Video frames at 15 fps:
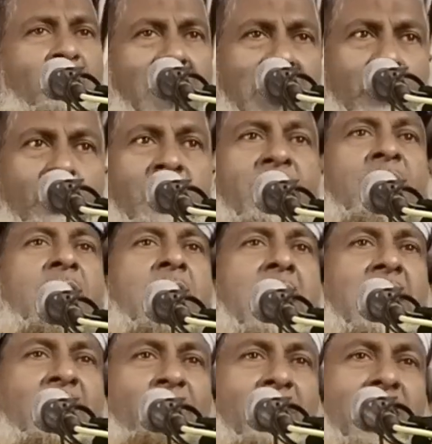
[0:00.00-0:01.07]
মহিলা বাঘ
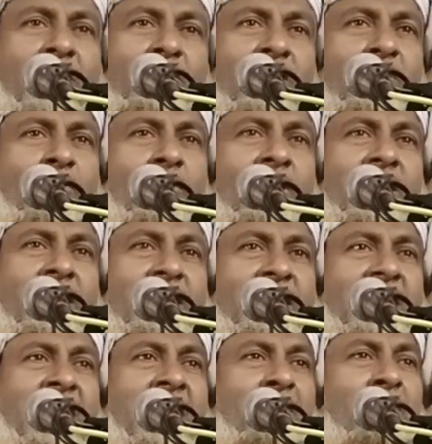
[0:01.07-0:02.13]
হলেন বাঘ হয়ে
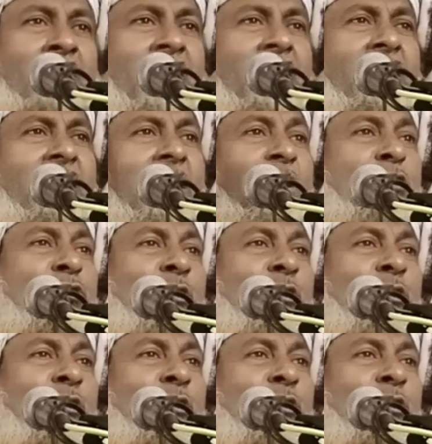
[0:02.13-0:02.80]
বললেন কি আব্বা